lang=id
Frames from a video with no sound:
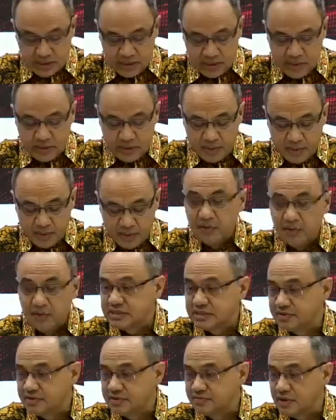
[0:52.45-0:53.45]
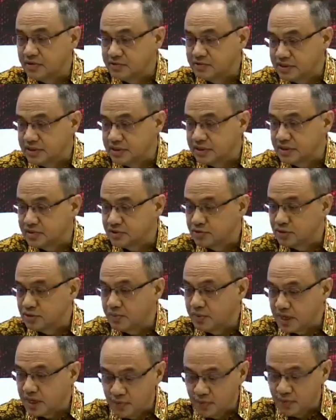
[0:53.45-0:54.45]
Bapak Wajid Fauzi, yang sudah
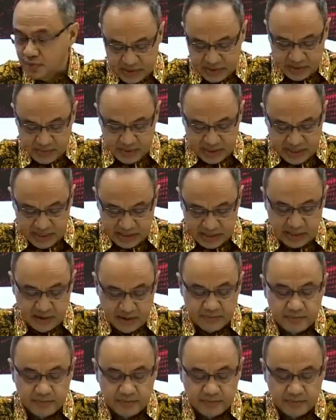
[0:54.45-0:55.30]
bergabung bersama kita.